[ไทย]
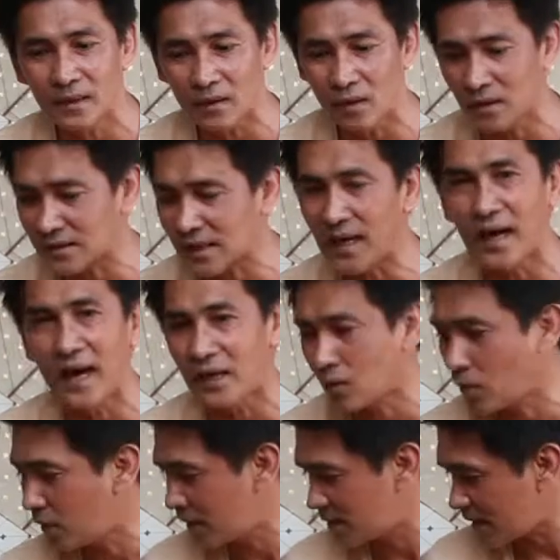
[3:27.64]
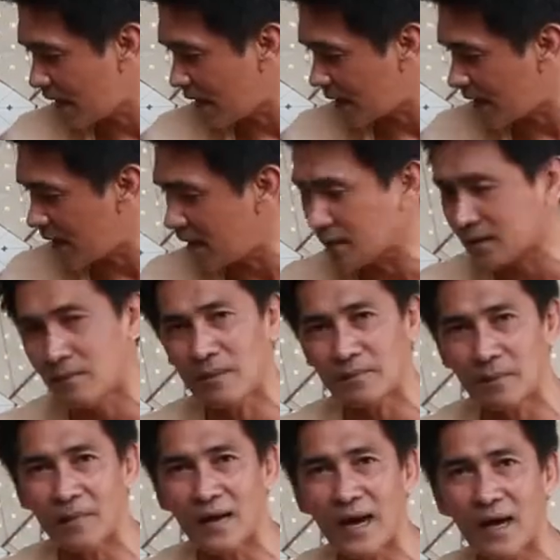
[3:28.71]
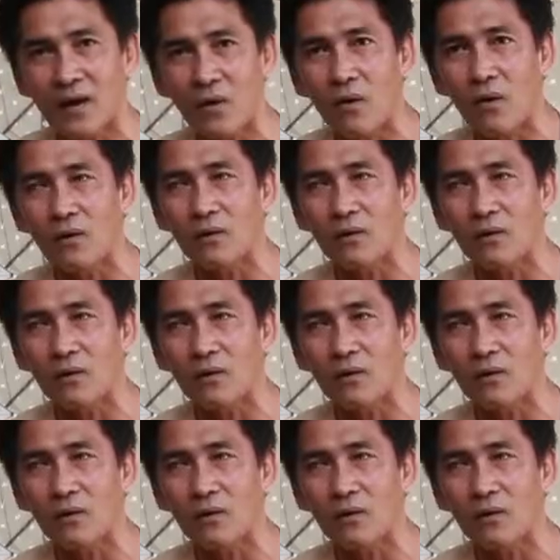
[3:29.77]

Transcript: ก็จะหาดูได้จากตำรับตำราของ